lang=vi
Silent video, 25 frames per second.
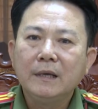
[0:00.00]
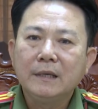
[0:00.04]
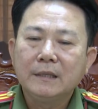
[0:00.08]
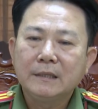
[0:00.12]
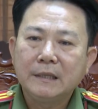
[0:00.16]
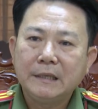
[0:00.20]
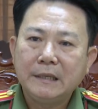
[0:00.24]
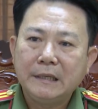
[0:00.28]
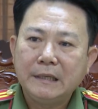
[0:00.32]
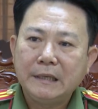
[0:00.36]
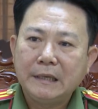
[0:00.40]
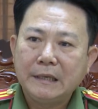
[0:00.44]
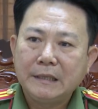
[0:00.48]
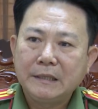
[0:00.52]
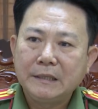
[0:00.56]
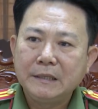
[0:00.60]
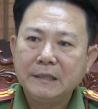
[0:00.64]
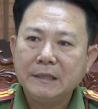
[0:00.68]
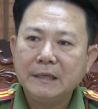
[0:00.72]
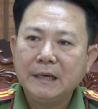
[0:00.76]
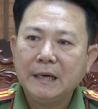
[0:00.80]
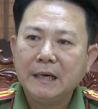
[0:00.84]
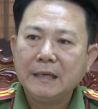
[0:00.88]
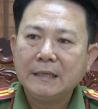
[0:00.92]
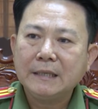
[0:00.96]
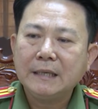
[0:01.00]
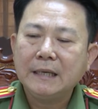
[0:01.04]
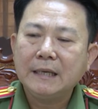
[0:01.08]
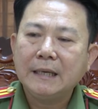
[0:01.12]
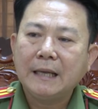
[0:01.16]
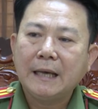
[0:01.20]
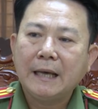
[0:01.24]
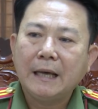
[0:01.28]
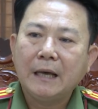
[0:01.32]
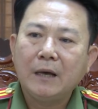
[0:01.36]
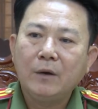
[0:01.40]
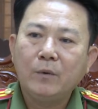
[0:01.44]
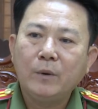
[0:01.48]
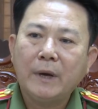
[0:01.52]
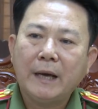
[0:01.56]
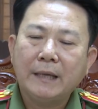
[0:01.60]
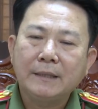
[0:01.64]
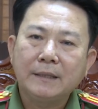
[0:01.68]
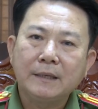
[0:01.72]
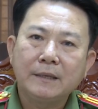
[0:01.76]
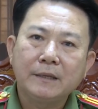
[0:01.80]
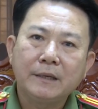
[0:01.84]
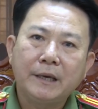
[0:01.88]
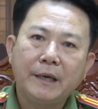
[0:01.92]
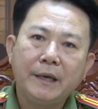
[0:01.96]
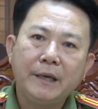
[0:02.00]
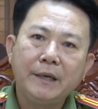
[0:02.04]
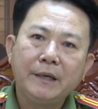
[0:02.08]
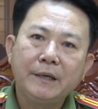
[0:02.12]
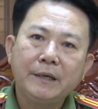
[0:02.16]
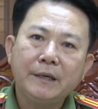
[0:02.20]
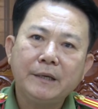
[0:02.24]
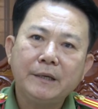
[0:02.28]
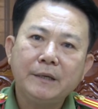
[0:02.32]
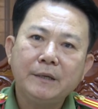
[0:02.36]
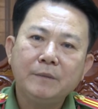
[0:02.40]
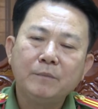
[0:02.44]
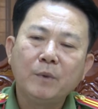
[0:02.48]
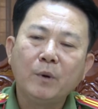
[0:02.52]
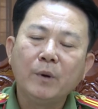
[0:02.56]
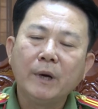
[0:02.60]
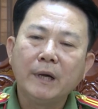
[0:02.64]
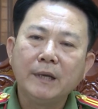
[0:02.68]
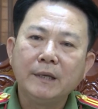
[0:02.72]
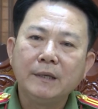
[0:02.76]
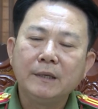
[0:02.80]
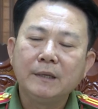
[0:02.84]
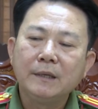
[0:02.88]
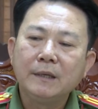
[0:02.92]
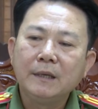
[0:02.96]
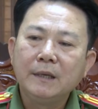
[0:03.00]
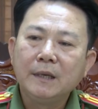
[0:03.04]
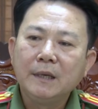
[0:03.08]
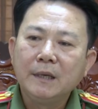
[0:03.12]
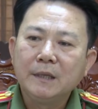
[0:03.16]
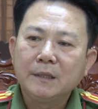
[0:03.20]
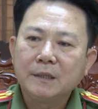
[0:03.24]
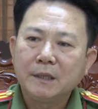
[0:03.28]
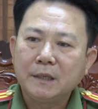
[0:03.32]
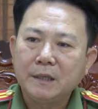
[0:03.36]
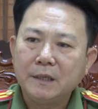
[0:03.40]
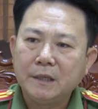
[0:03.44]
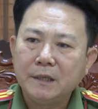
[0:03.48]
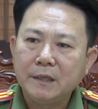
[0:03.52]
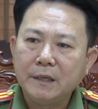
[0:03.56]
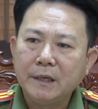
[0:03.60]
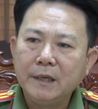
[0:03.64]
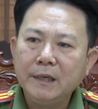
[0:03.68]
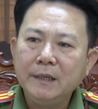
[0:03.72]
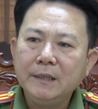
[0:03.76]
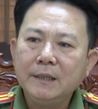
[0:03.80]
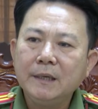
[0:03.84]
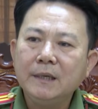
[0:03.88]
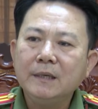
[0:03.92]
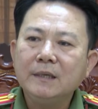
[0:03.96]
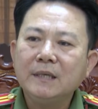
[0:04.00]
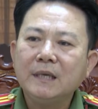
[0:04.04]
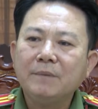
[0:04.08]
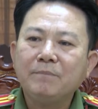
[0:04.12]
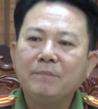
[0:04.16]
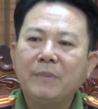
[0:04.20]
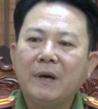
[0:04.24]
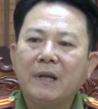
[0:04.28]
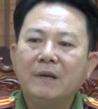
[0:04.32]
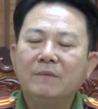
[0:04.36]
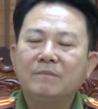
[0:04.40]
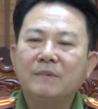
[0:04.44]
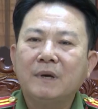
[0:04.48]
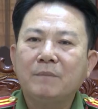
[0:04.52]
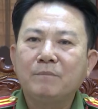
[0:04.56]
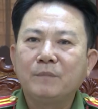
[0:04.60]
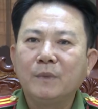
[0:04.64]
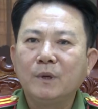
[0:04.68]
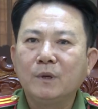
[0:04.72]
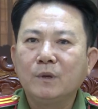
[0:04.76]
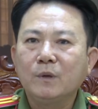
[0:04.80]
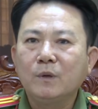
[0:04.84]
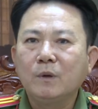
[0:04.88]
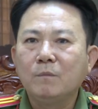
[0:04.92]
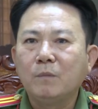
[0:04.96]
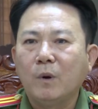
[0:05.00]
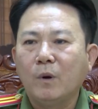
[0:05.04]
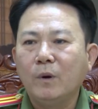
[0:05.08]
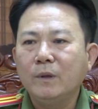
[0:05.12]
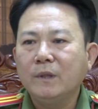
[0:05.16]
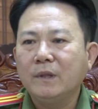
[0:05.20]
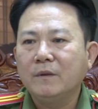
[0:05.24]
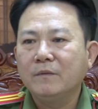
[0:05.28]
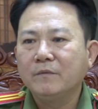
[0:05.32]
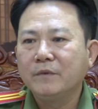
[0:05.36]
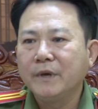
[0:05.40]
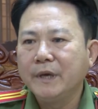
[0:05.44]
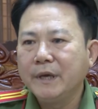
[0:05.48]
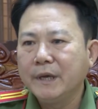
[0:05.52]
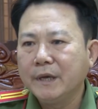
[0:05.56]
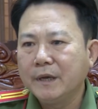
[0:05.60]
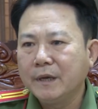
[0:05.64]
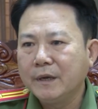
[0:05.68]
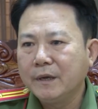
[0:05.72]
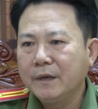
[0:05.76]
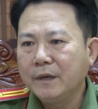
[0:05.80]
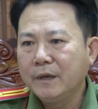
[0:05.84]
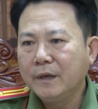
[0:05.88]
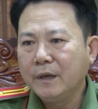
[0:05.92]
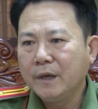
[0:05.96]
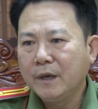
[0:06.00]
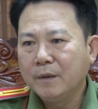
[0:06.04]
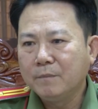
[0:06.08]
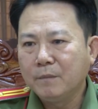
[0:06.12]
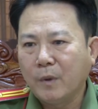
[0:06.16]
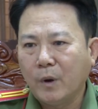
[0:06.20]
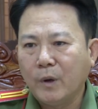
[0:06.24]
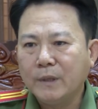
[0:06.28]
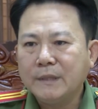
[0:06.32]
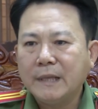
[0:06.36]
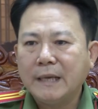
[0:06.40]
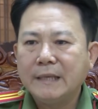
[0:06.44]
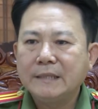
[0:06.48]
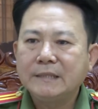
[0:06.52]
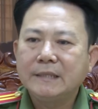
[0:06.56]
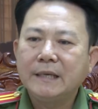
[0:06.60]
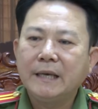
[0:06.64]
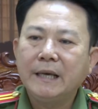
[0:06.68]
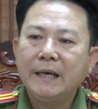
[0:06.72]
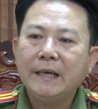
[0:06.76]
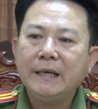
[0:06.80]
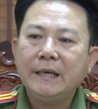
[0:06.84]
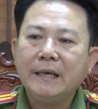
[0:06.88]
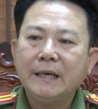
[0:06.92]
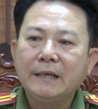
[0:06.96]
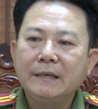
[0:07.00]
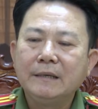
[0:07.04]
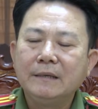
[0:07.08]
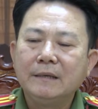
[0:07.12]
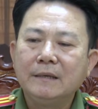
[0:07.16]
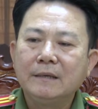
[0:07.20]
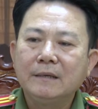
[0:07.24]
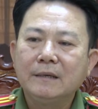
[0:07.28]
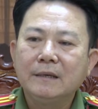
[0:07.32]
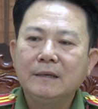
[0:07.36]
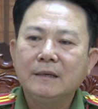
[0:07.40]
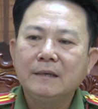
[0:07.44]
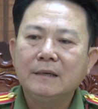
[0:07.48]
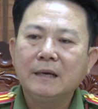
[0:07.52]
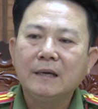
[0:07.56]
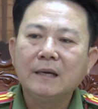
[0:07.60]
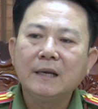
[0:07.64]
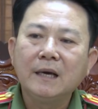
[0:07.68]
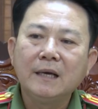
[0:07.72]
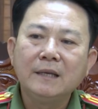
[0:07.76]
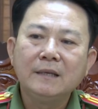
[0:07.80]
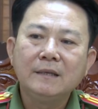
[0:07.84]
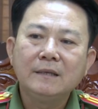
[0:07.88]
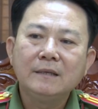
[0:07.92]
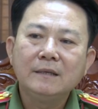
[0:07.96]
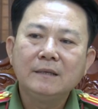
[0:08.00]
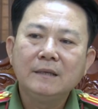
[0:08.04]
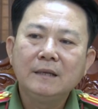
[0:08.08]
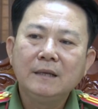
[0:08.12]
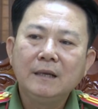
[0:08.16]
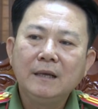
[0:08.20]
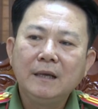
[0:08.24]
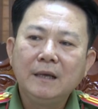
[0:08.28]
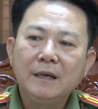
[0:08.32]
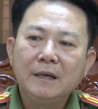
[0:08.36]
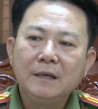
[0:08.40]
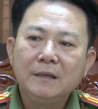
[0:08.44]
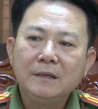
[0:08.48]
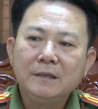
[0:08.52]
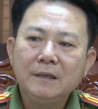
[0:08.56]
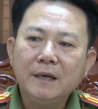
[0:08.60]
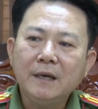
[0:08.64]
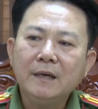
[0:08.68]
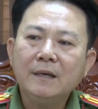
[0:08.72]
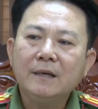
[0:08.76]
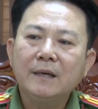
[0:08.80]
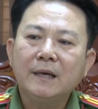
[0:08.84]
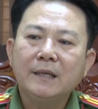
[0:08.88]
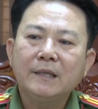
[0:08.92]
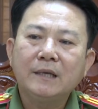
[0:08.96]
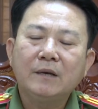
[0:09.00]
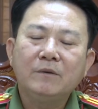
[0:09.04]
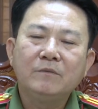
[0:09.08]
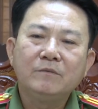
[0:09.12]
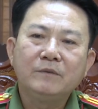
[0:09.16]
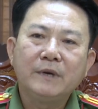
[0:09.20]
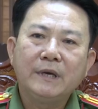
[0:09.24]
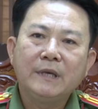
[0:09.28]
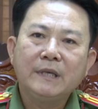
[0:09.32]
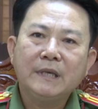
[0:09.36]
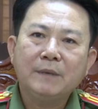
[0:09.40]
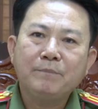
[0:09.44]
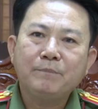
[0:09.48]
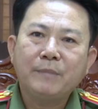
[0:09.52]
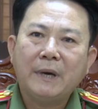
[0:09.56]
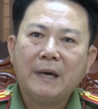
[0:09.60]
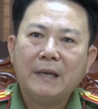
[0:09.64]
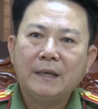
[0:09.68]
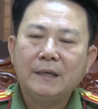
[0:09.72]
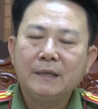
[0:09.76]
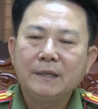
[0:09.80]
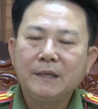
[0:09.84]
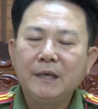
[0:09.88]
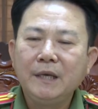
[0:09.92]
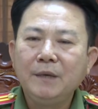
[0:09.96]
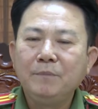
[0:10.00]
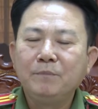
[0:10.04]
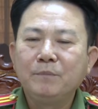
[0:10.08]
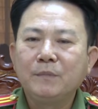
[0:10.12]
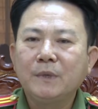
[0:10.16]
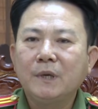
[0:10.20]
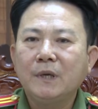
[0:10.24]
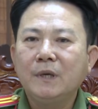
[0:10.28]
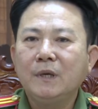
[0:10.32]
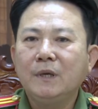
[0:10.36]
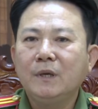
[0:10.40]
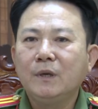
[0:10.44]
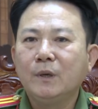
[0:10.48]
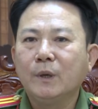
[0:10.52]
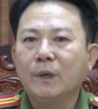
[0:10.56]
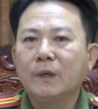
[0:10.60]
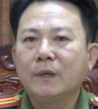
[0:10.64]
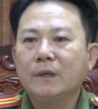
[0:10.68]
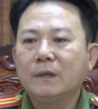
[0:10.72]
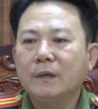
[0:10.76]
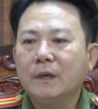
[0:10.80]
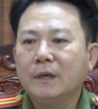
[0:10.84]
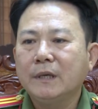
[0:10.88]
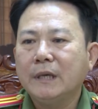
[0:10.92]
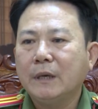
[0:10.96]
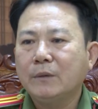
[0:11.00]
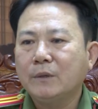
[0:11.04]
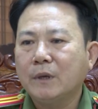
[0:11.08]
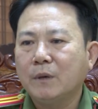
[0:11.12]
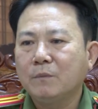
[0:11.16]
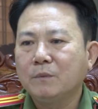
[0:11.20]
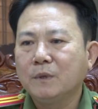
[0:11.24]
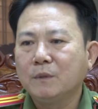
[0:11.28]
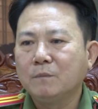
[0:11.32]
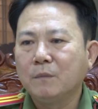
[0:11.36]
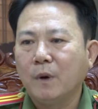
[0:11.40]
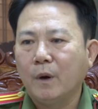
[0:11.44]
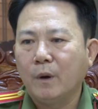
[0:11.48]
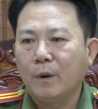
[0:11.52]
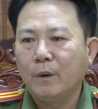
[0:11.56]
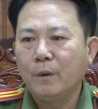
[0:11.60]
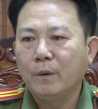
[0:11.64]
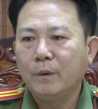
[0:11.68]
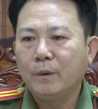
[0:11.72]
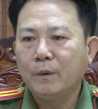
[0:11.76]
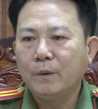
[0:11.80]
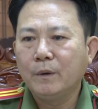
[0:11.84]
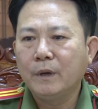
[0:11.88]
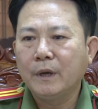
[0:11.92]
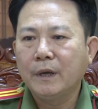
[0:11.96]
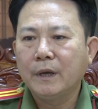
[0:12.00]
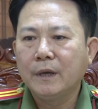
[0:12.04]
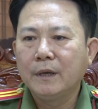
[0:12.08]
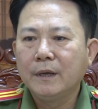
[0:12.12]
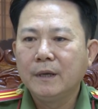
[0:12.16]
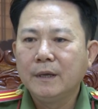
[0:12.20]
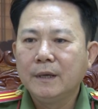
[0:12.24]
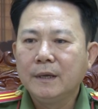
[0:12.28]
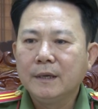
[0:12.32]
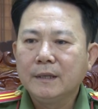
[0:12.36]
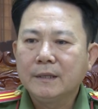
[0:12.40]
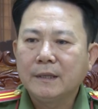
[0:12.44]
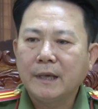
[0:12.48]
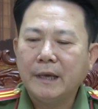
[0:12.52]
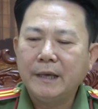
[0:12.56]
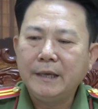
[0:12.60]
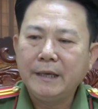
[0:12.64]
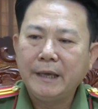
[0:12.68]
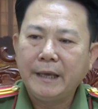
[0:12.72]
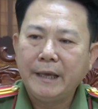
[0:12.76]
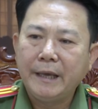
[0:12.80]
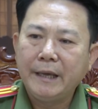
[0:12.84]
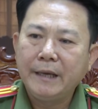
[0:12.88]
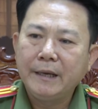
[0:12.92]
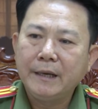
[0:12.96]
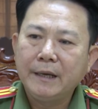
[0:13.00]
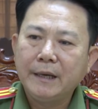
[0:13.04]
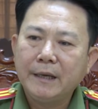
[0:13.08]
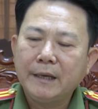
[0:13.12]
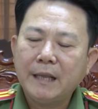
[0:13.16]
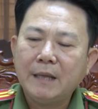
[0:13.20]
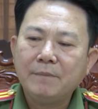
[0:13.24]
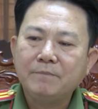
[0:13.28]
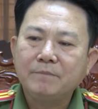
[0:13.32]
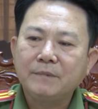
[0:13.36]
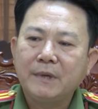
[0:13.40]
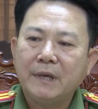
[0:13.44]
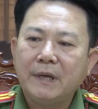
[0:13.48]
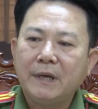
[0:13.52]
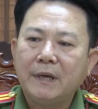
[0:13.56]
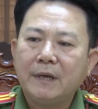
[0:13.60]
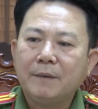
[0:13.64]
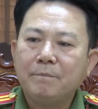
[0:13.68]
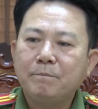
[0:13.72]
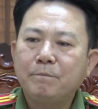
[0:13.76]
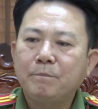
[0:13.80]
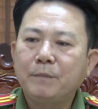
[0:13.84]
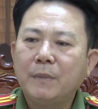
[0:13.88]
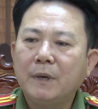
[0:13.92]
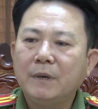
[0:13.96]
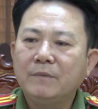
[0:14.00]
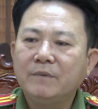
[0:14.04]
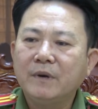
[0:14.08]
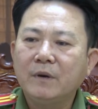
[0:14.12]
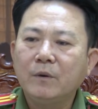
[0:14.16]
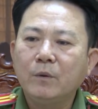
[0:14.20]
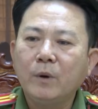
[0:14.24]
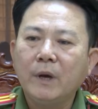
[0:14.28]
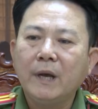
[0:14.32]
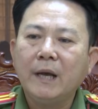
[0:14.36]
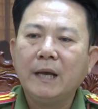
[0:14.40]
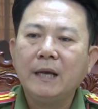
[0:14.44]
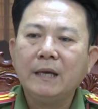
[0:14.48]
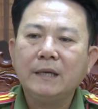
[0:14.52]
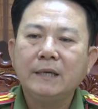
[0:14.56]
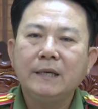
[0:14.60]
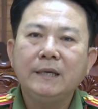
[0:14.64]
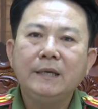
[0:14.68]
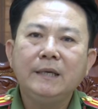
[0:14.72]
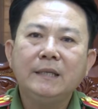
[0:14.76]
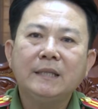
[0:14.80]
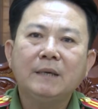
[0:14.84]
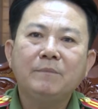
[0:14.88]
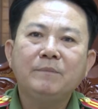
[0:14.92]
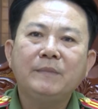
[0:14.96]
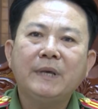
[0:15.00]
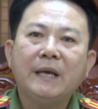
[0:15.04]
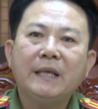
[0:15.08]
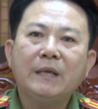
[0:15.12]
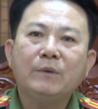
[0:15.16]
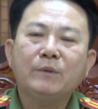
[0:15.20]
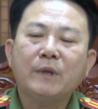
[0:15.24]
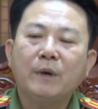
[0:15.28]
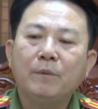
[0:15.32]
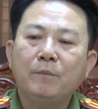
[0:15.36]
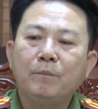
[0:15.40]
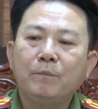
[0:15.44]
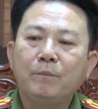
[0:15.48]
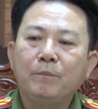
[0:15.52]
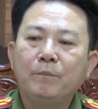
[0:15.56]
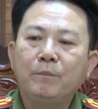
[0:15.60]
thì à, trước hết đó là qua thực hiện cái mô hình thì ý thức chấp hành pháp luật của mỗi thành viên mỗi tài xế được nâng lên nhất là trong việc chấp hành nghiêm cái luật giao thông đường bộ thể hiện nét đẹp văn hóa khi tham gia giao thông